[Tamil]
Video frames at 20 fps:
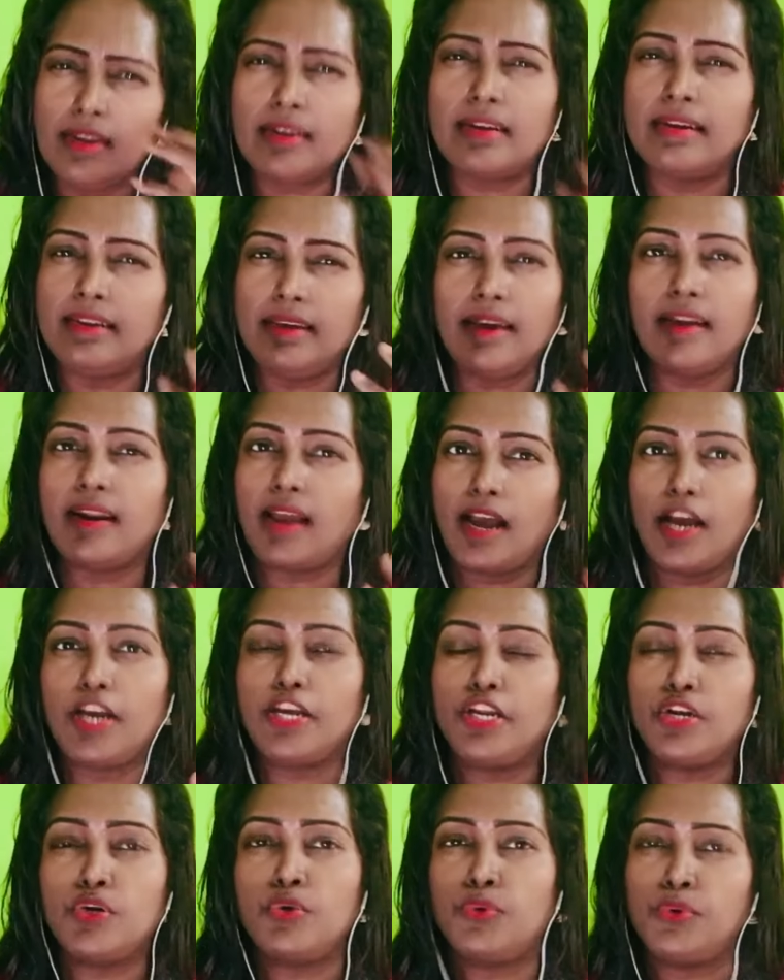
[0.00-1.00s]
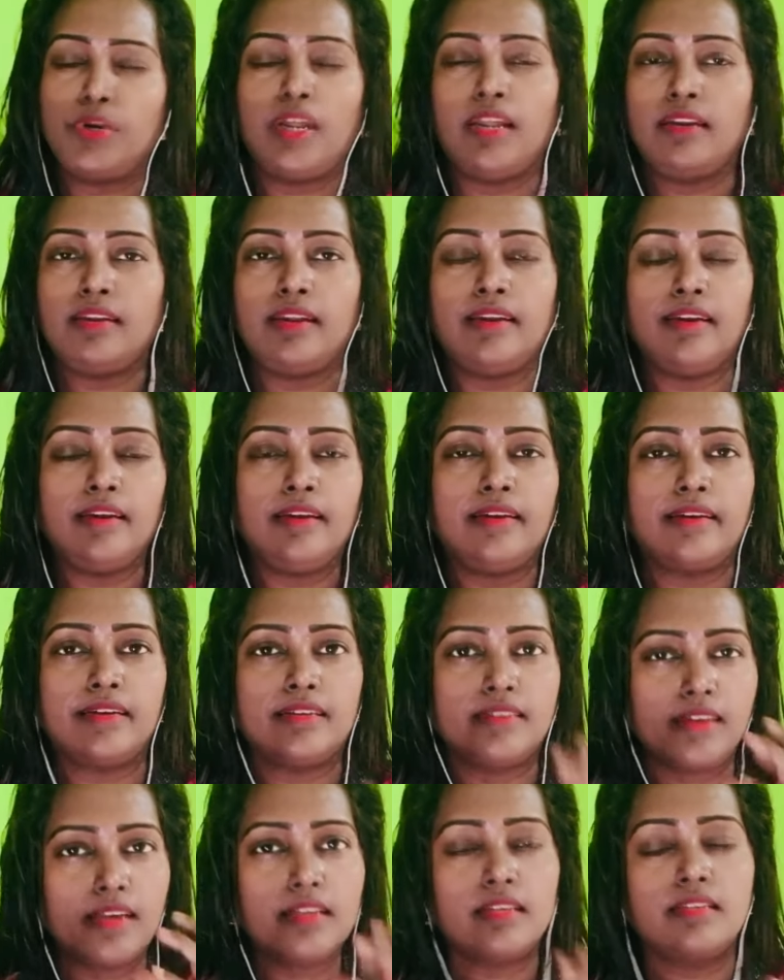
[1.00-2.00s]
கிளியர் ஆகிருக்கும் நான்
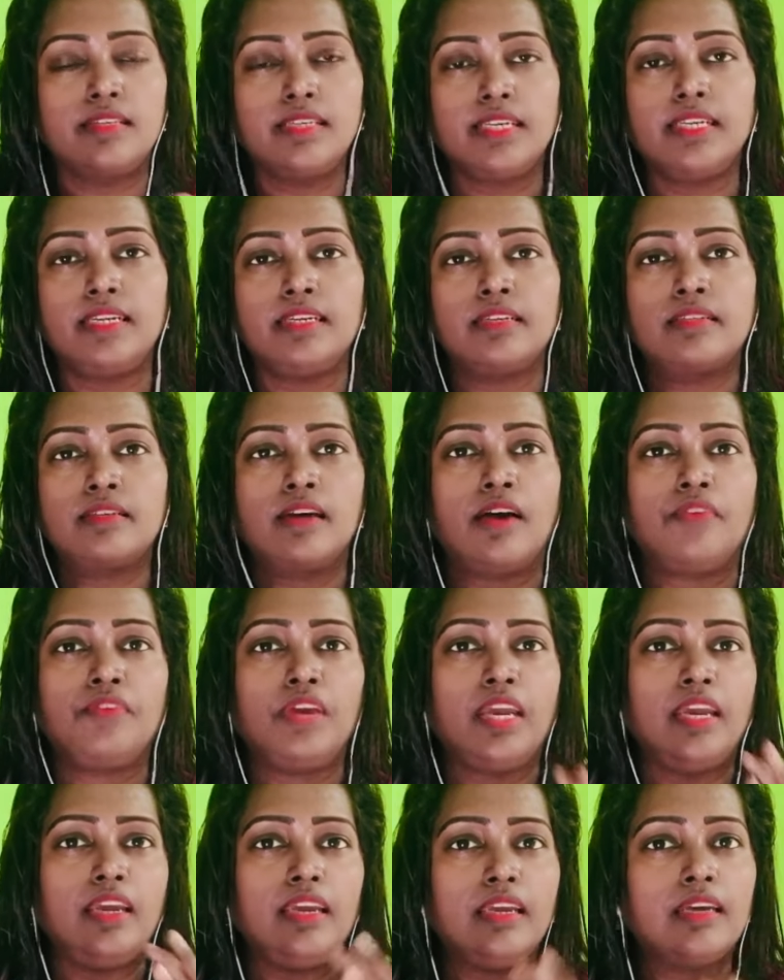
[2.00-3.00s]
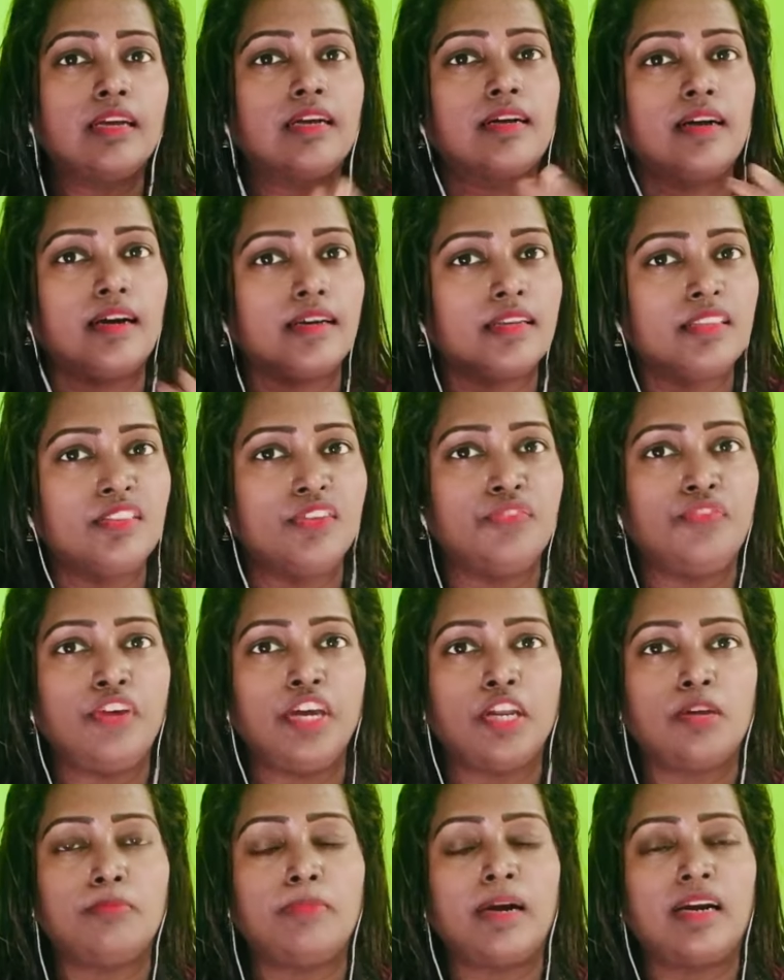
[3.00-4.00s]
நினைக்கிறேன் சீரியஸாகவே இங்கே கருத்து
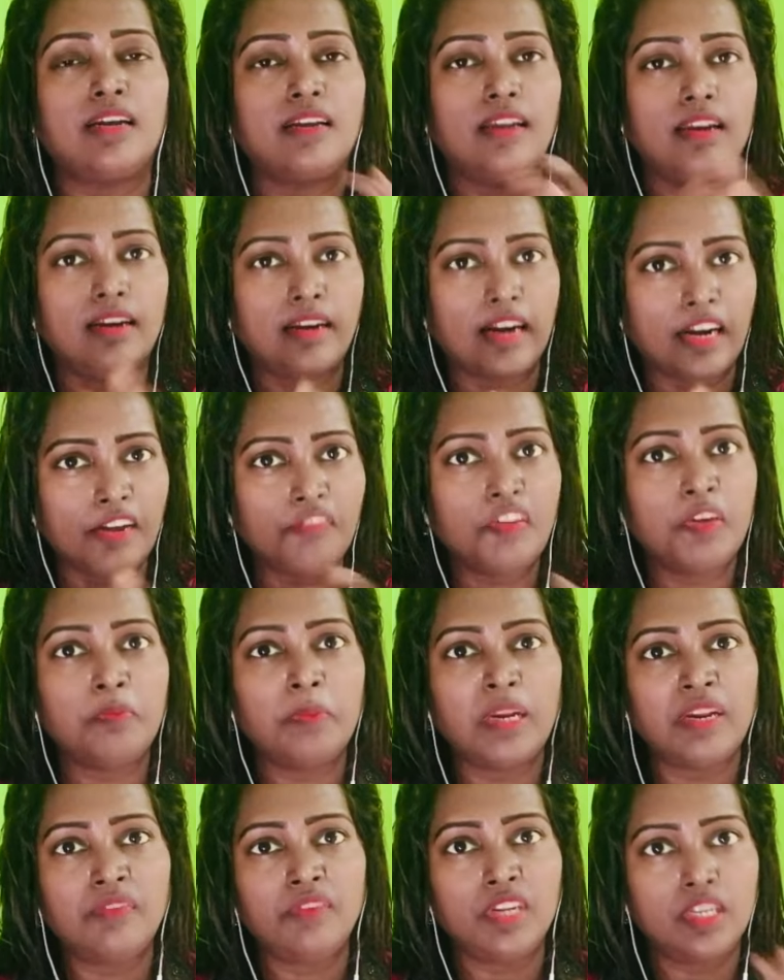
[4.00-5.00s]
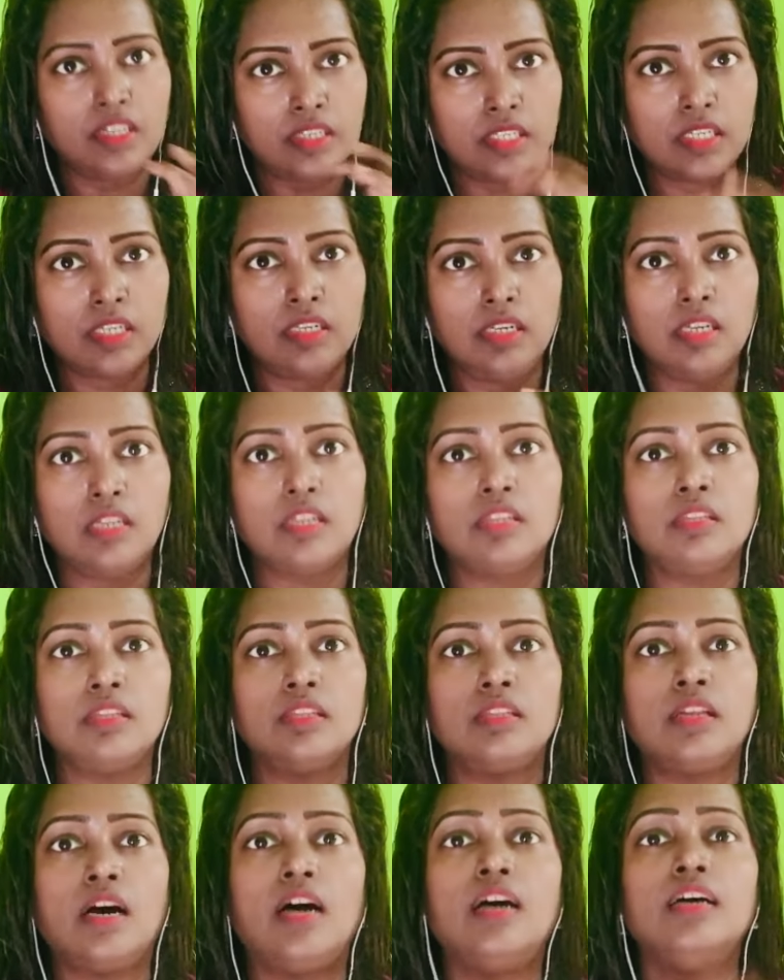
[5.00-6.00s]
வேறுபாடுகள் கணவன் மனைவி கிட்ட
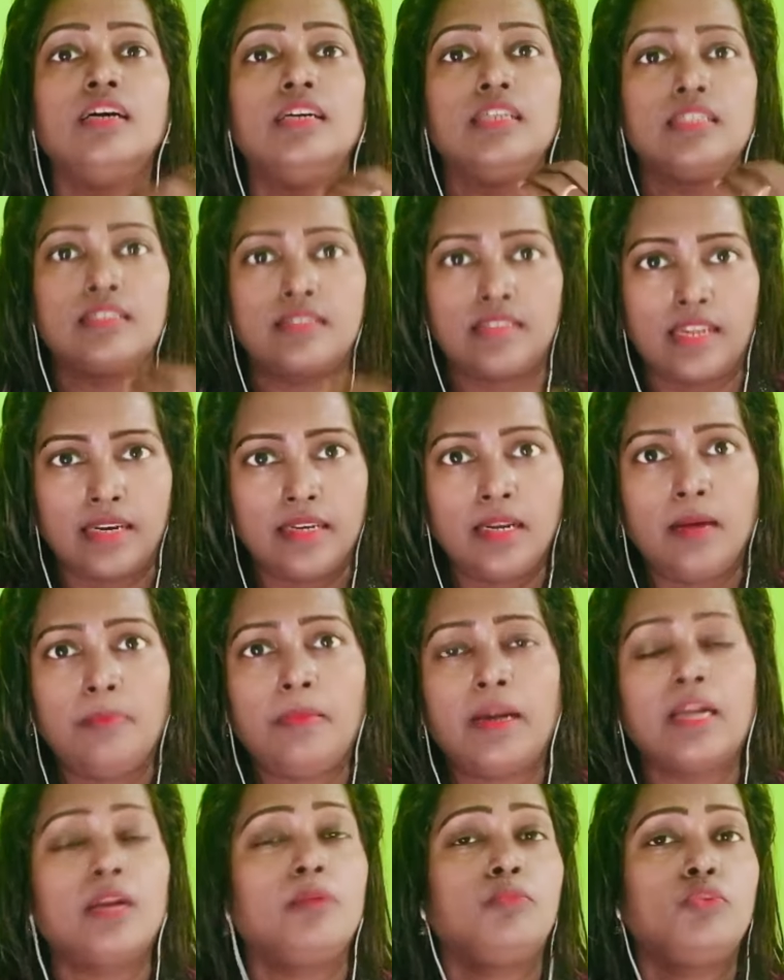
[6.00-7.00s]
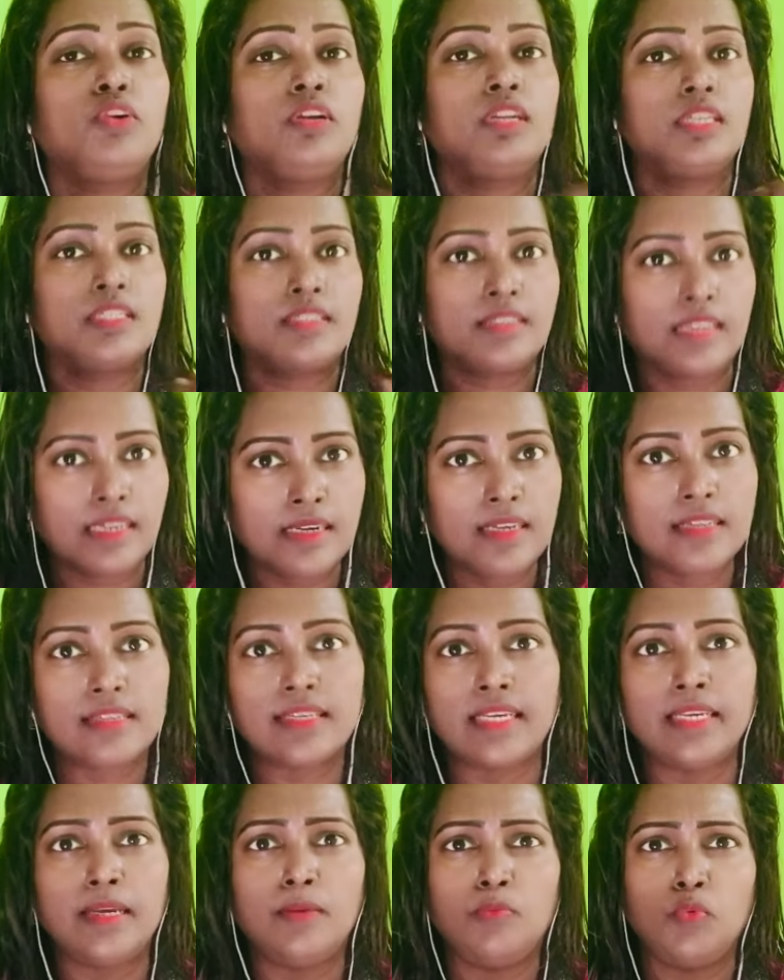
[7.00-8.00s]
இருந்து தான் சரியாக பண்ண முடியல சரியாக
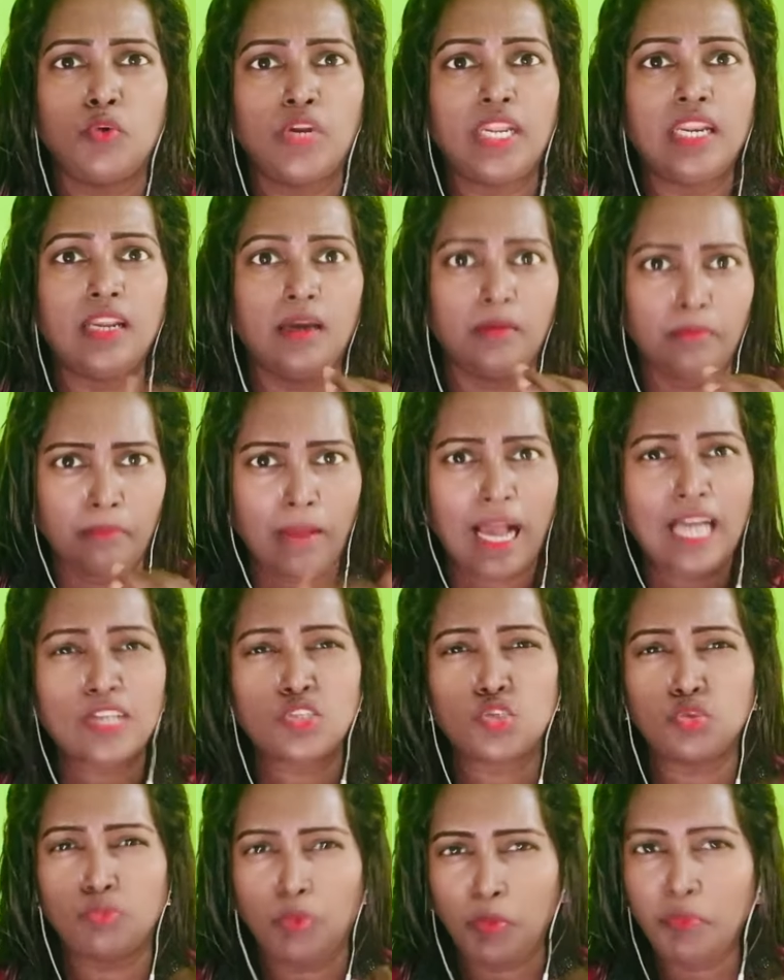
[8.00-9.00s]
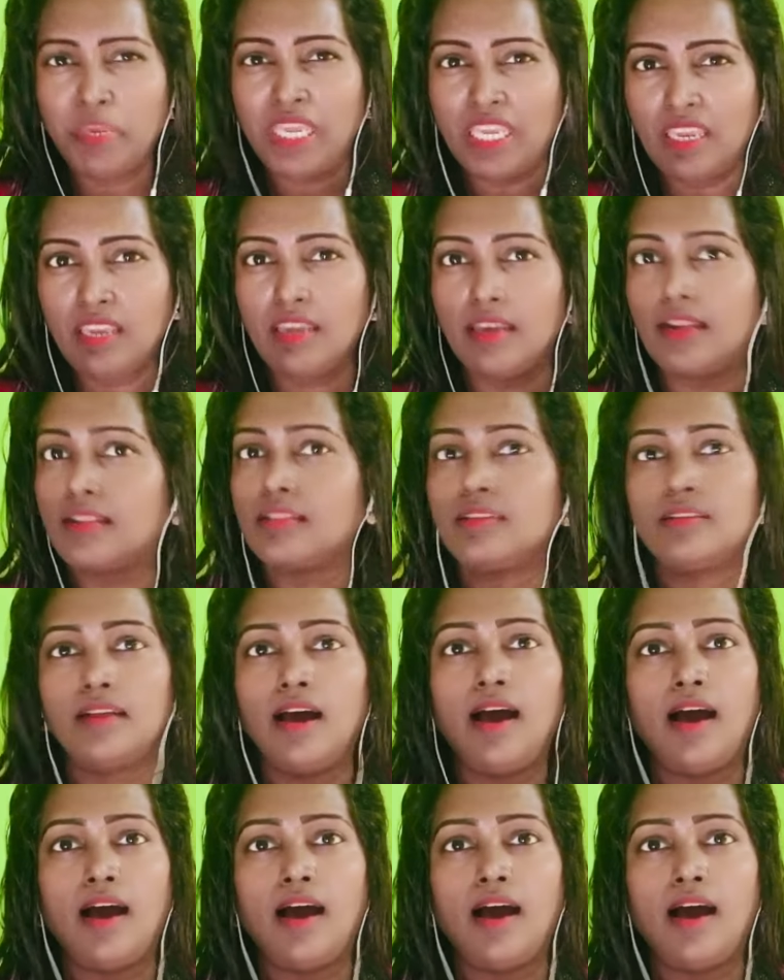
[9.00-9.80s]
செய்ய முடியல மேக்ஸிமம் இங்கேருந்து தான்